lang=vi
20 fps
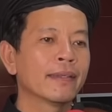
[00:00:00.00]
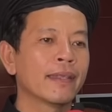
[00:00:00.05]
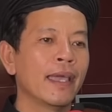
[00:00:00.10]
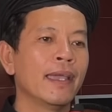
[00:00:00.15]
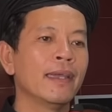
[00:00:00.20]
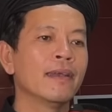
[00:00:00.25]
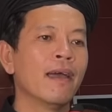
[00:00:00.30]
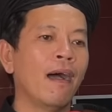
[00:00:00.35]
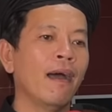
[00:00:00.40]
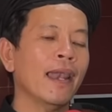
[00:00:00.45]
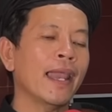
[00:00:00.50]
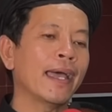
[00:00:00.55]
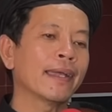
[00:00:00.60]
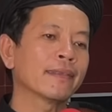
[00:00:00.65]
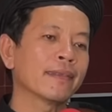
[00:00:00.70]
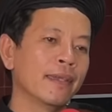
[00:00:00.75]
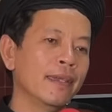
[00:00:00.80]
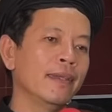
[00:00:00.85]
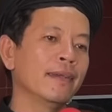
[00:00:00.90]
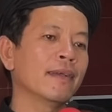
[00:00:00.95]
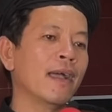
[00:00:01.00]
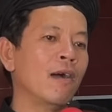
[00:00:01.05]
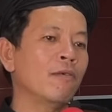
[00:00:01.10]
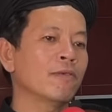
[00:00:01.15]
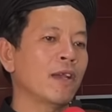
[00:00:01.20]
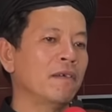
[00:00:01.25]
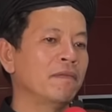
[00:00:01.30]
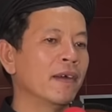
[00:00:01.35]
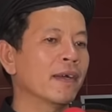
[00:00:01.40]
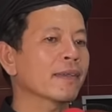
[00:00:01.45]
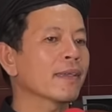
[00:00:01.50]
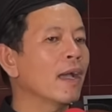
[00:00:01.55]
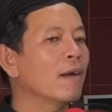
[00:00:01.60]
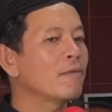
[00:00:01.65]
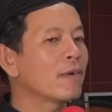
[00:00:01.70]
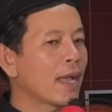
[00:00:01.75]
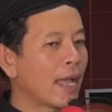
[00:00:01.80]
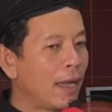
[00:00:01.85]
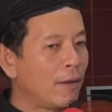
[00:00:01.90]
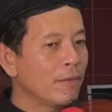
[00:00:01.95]
thì đó là thiền học đạo Phật
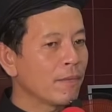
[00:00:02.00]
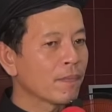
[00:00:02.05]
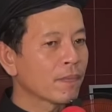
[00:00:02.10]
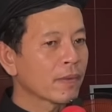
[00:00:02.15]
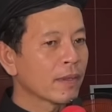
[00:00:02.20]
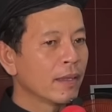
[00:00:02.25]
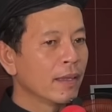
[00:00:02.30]
giáo và hảo